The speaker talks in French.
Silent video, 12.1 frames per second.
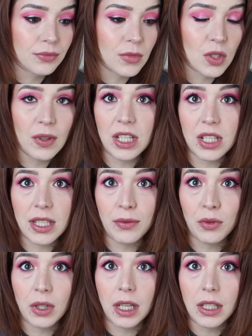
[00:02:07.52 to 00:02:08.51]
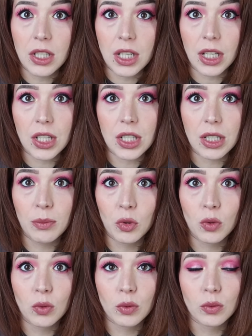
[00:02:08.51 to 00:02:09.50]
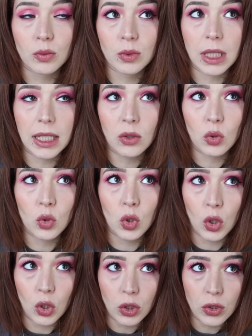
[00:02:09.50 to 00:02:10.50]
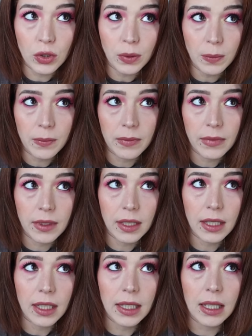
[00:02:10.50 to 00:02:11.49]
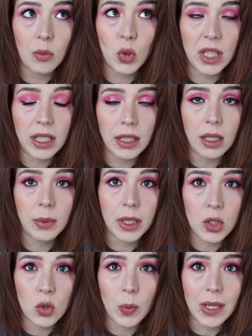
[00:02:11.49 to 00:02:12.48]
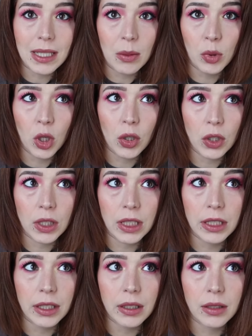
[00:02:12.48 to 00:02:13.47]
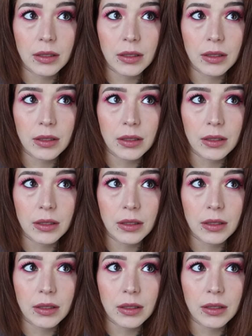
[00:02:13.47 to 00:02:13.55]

je vais aller chez Sephora chercher mon cadeau gold. Et il y a moyen qu'après je passe à Burger King.